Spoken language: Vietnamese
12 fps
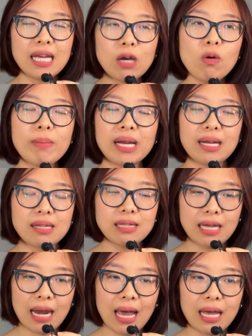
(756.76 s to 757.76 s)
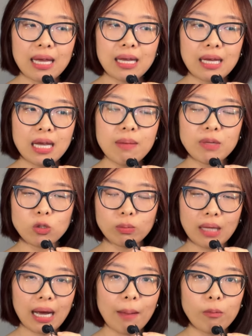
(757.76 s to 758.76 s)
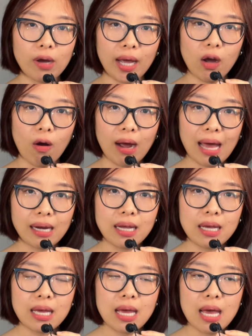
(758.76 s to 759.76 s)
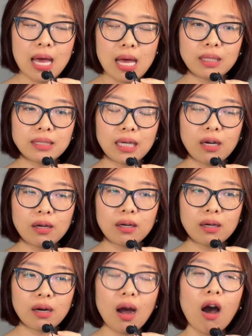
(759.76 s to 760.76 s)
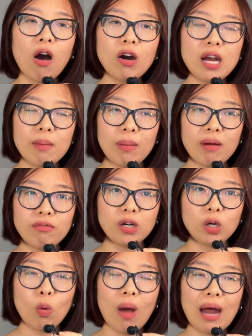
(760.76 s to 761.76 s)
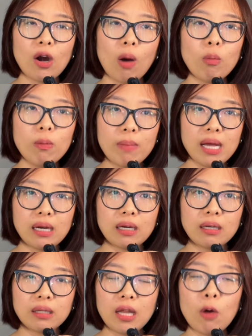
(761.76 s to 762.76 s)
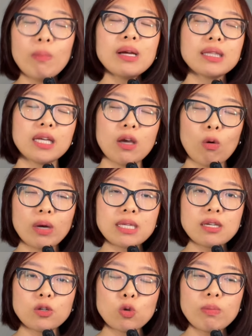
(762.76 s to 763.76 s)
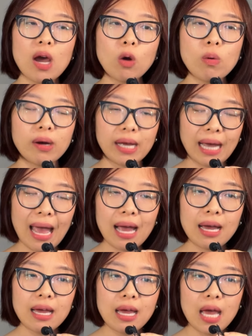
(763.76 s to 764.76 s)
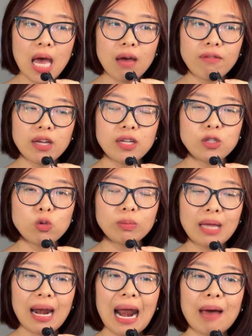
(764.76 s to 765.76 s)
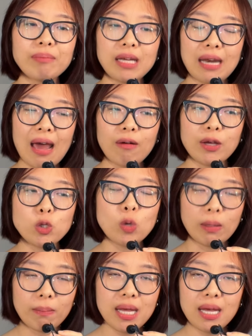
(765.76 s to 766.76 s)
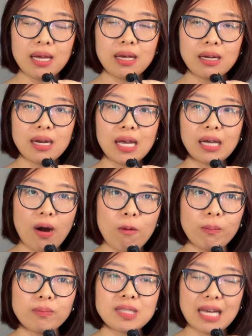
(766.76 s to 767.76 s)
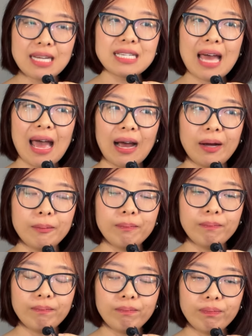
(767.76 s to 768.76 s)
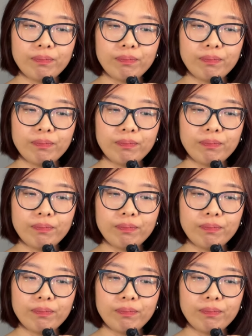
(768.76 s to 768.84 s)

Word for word: Thì cái ý của mình là như thế này, khi mà chúng ta gặp một cái khó khăn ấy, chúng ta sẽ khó để mà vượt qua nó một mình nếu mà thiếu cái sự giúp đỡ của người khác. Vậy thì chúng ta làm thế nào để chuẩn bị một cộng đồng sẵn sàng